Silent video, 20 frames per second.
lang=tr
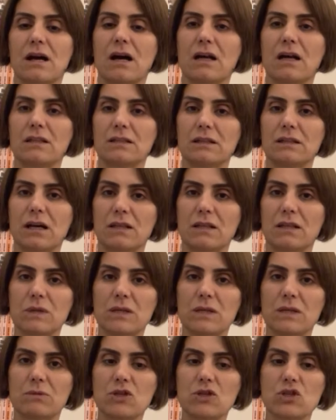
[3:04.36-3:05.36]
haline
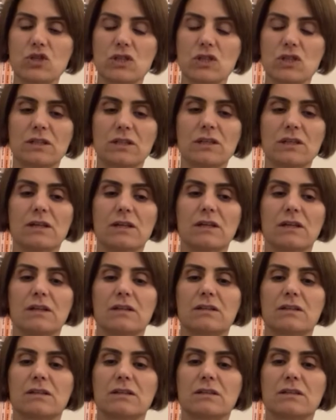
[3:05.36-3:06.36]
almaya başladı.
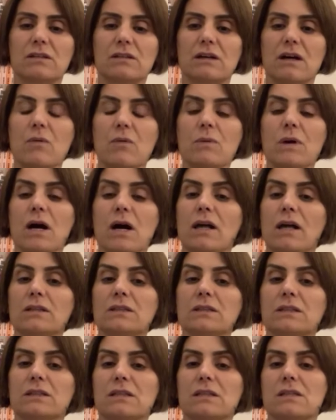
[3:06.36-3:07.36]
E, ama halk
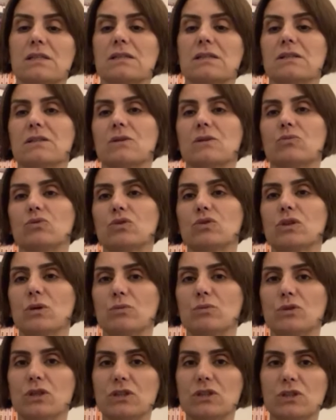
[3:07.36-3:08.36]
kesinlikle bunu
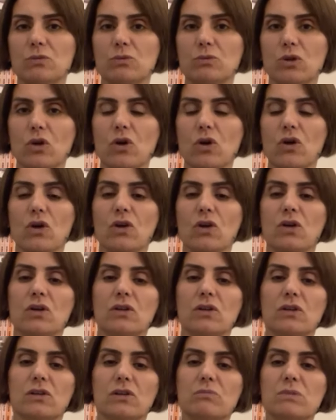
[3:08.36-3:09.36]
kabul etmiyor.
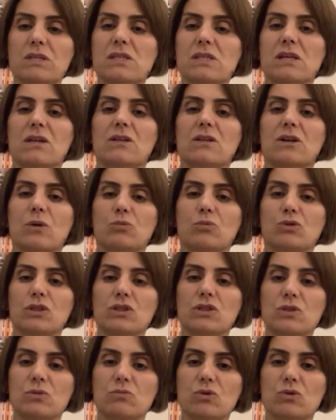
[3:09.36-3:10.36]
bizler kabul
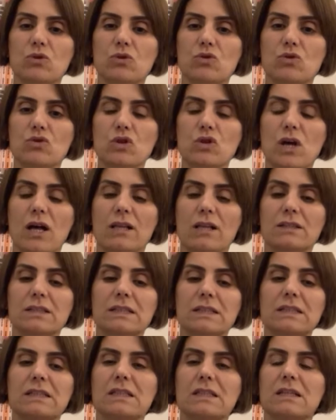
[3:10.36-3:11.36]
etmiyoruz.
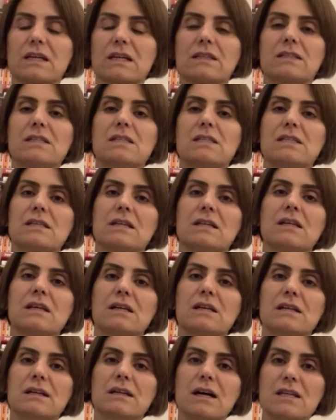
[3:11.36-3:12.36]
Halkın iradesi
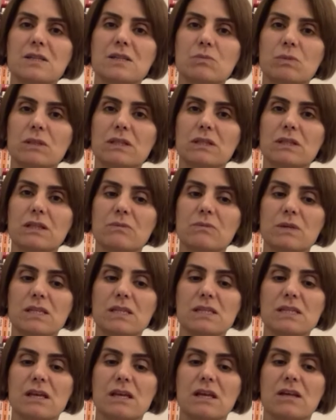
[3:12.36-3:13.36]
gasp
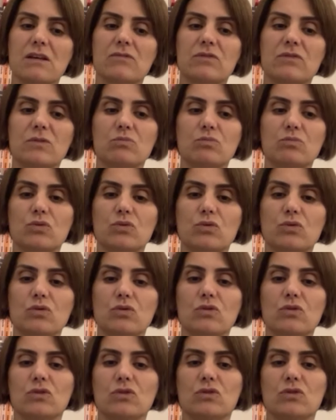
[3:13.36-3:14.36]
edilemez ve bu
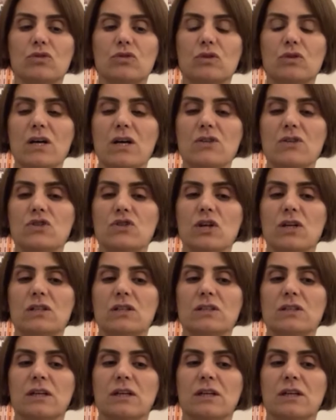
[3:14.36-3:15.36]

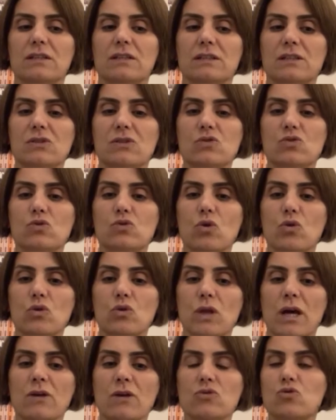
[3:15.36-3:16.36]
ancak
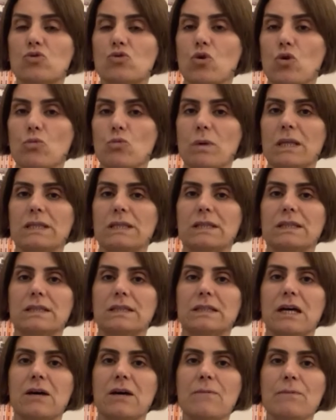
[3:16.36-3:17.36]
zorla,
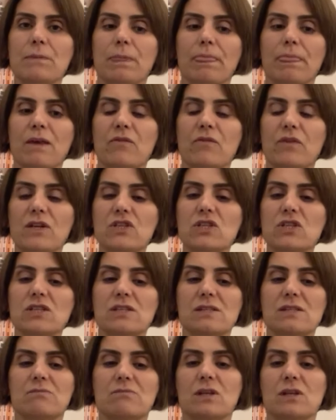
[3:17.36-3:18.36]
zorbalıkla,
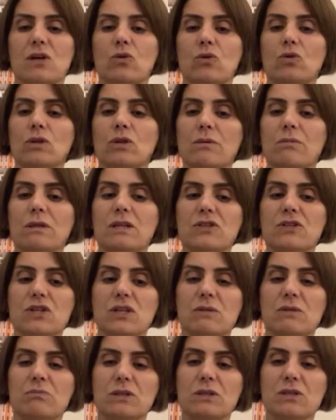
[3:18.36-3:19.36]
faşizmle
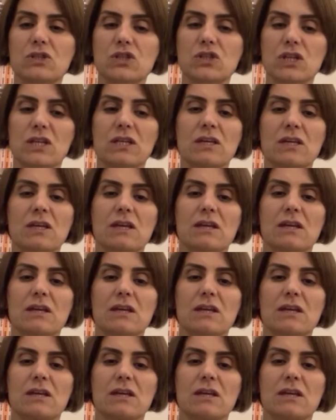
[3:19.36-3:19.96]
olabilecek bir şey